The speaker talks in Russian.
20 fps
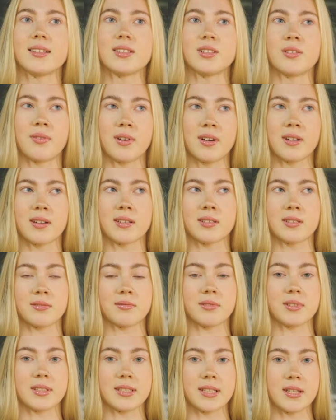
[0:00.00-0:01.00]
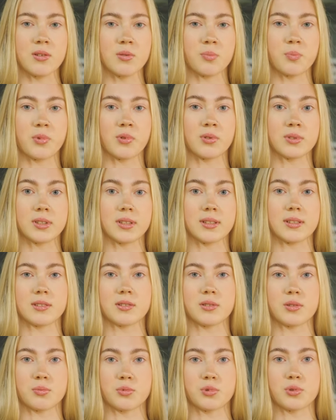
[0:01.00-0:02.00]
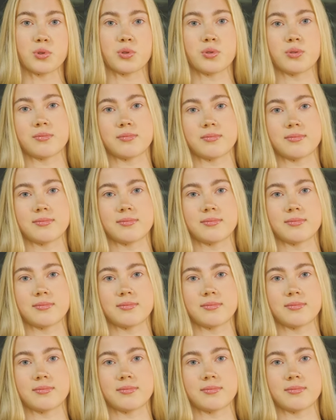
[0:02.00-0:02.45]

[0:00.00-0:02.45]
два раза в неделю по английскому еще.